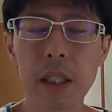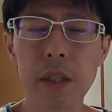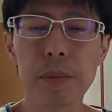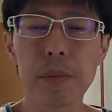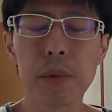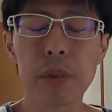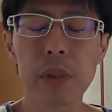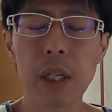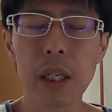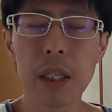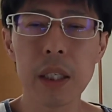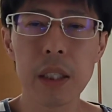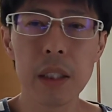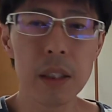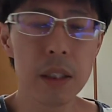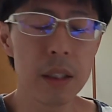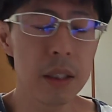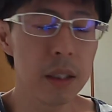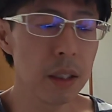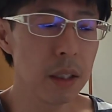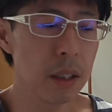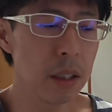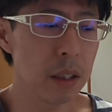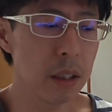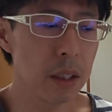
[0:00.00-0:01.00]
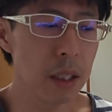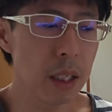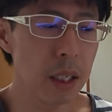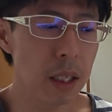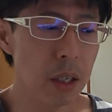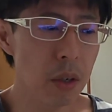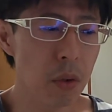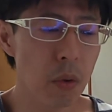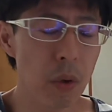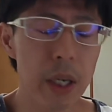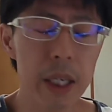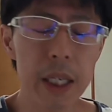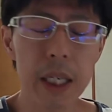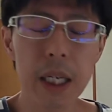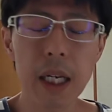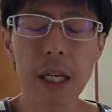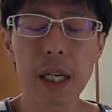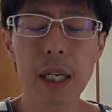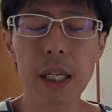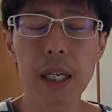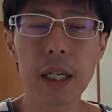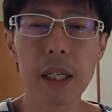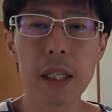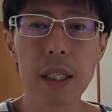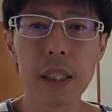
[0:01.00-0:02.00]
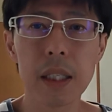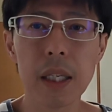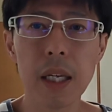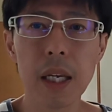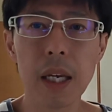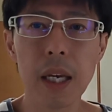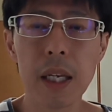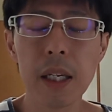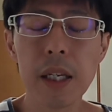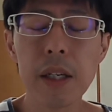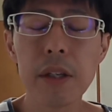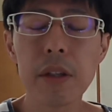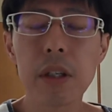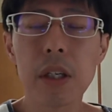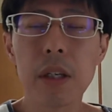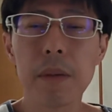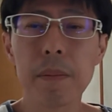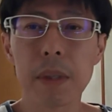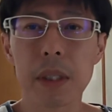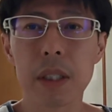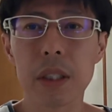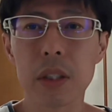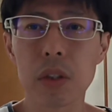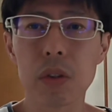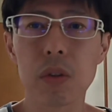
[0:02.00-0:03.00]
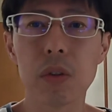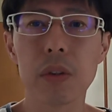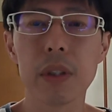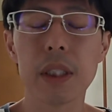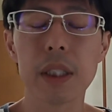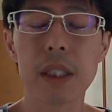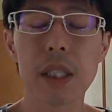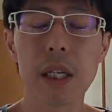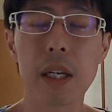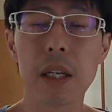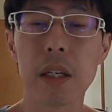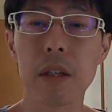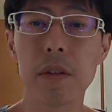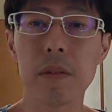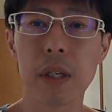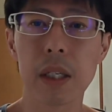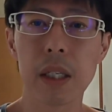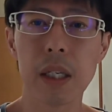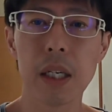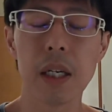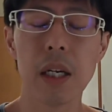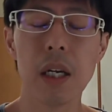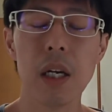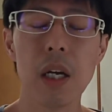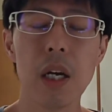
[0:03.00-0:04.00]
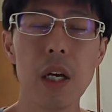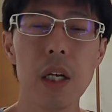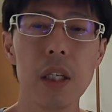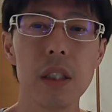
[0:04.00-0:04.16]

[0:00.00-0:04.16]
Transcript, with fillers: 建物代でお金かけられて、エネルギーまで消費されるわで、